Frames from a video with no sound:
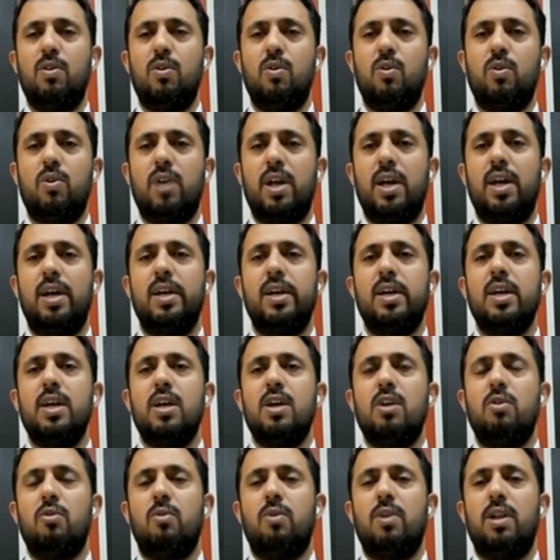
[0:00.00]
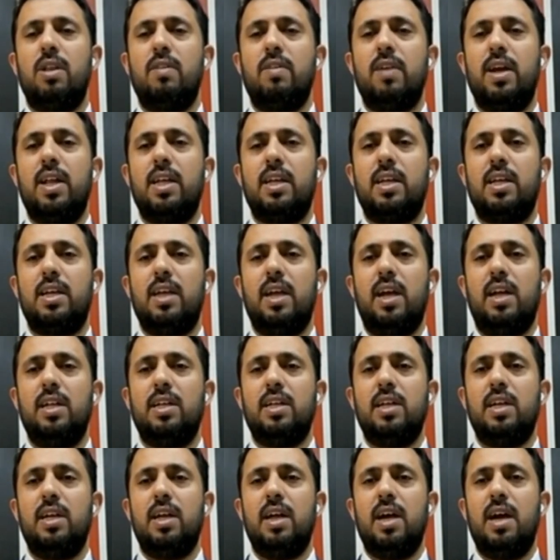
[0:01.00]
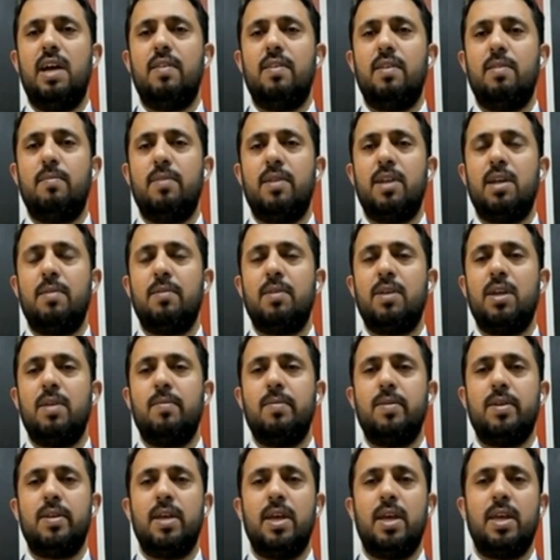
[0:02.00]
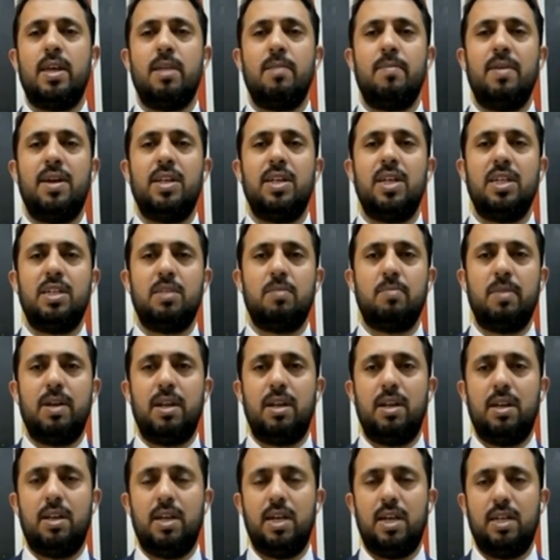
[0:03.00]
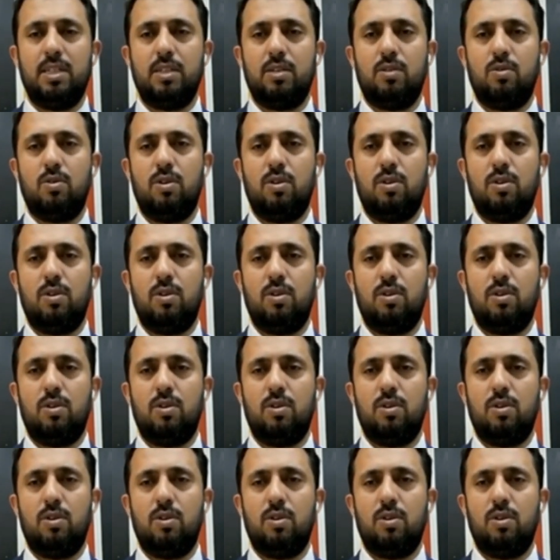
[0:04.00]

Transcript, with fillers: والاخرى ولذلك يعني هذا البرنامج يجب ان يشمل يعني